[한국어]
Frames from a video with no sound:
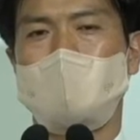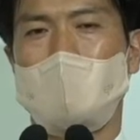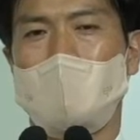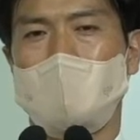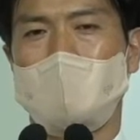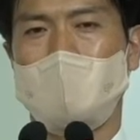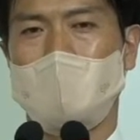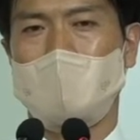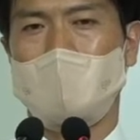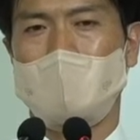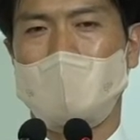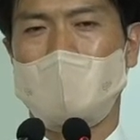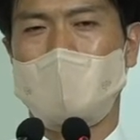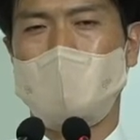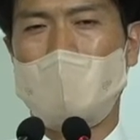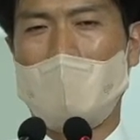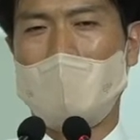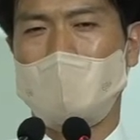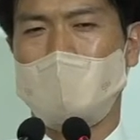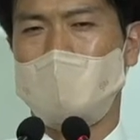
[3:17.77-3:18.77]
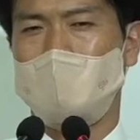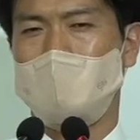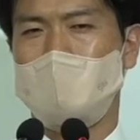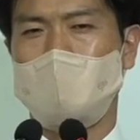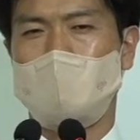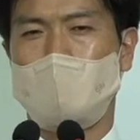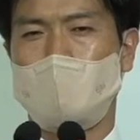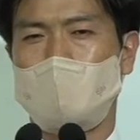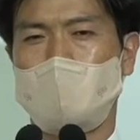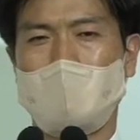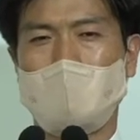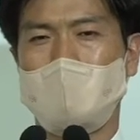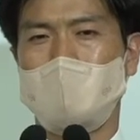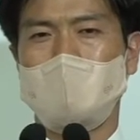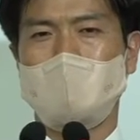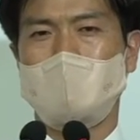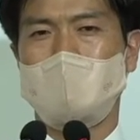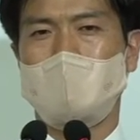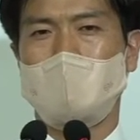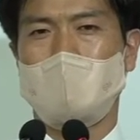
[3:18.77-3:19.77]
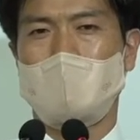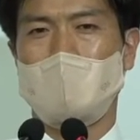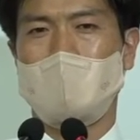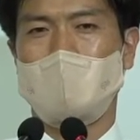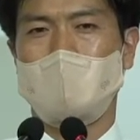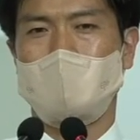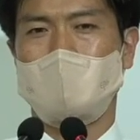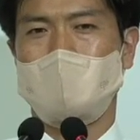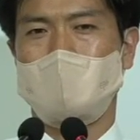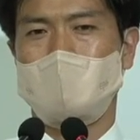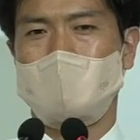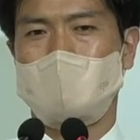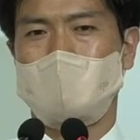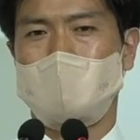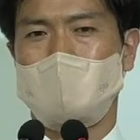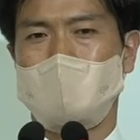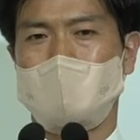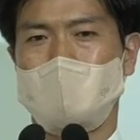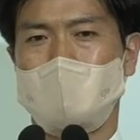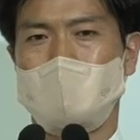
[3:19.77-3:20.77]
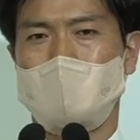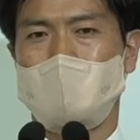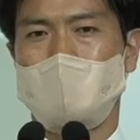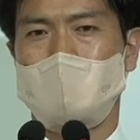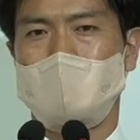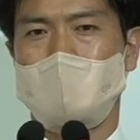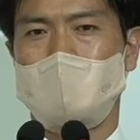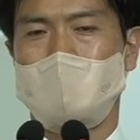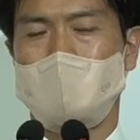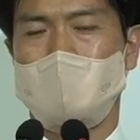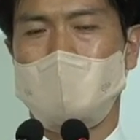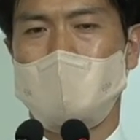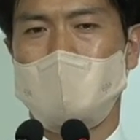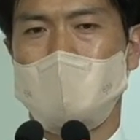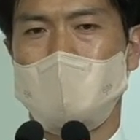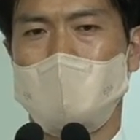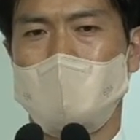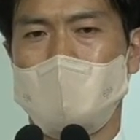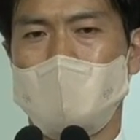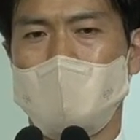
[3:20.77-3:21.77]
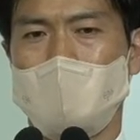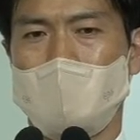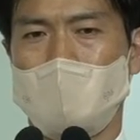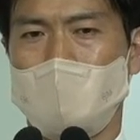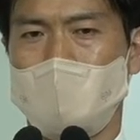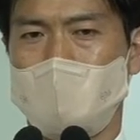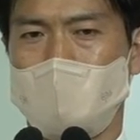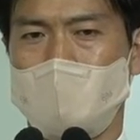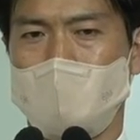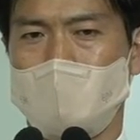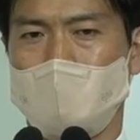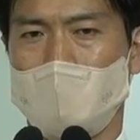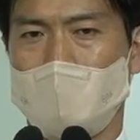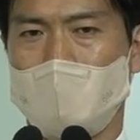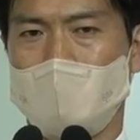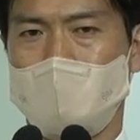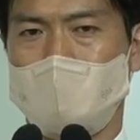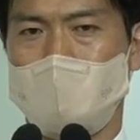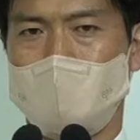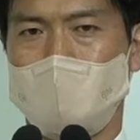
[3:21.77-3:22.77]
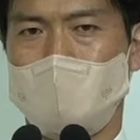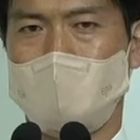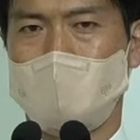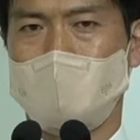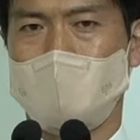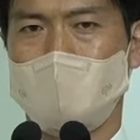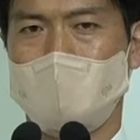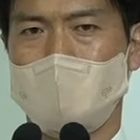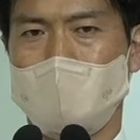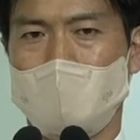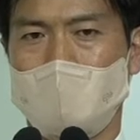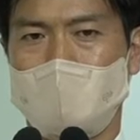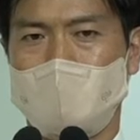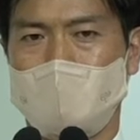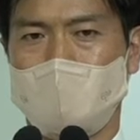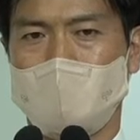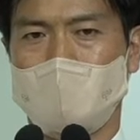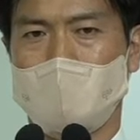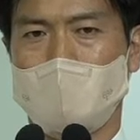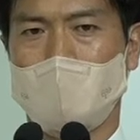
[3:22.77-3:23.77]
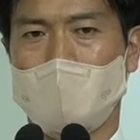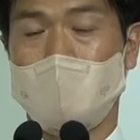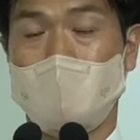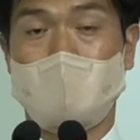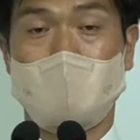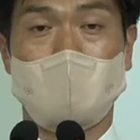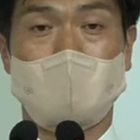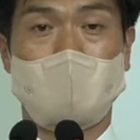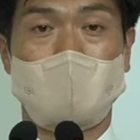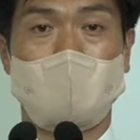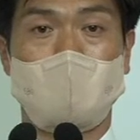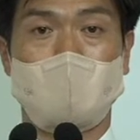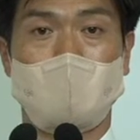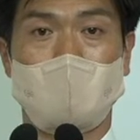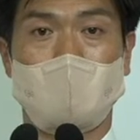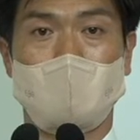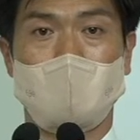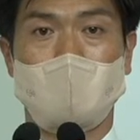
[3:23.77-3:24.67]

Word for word: 안 되니까 말귀를 못 알아들으니까 하나님께서 나의 종, 나의 종, 나의 종들아 하신 것입니다.